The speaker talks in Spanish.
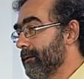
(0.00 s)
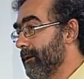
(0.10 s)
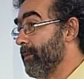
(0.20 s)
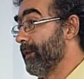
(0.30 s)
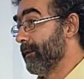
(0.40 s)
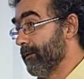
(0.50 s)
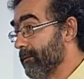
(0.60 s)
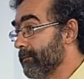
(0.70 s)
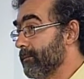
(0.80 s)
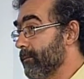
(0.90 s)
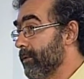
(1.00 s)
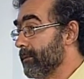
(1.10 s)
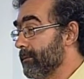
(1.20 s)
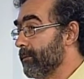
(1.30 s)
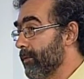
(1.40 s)
de implantación
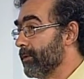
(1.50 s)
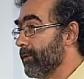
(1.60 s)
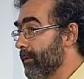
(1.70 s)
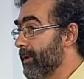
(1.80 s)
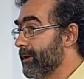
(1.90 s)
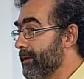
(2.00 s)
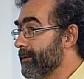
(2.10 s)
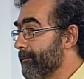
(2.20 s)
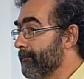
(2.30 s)
por, todas partes.